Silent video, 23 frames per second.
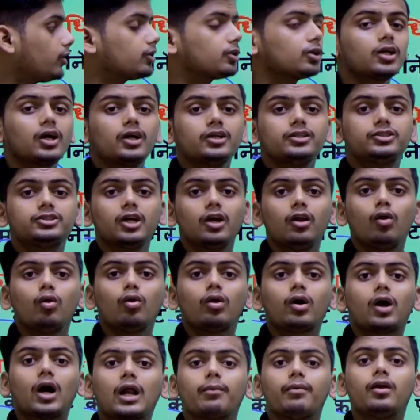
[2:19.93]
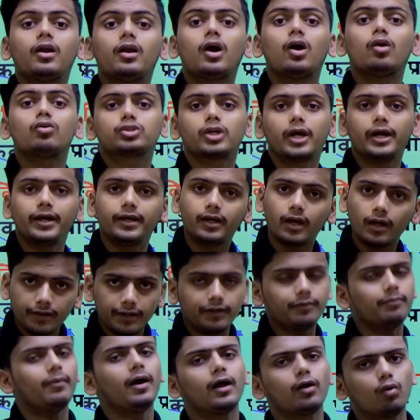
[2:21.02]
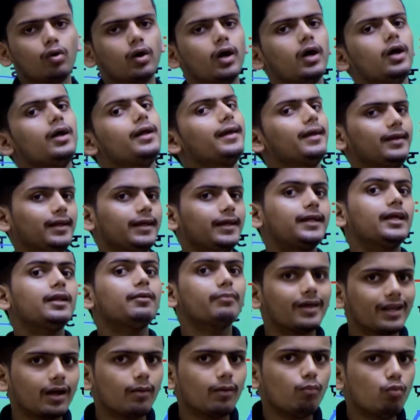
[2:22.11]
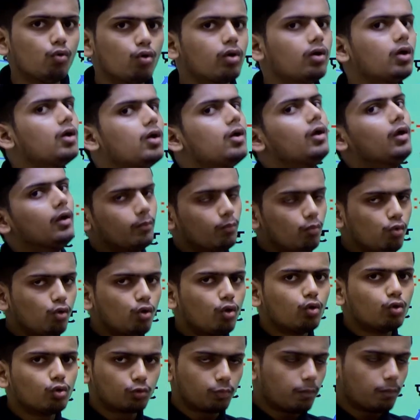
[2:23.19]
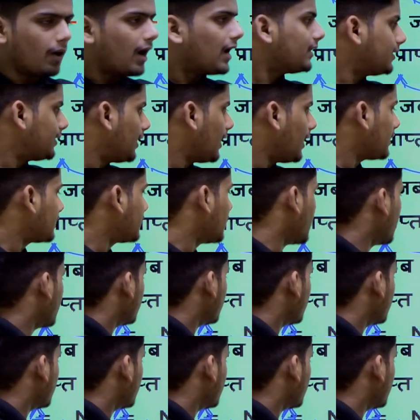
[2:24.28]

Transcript: तथा जल और कार्बन डाइऑक्साइड का निर्माण होगा लेकिन मेरा मुख मुख्य उत्पाद क्या था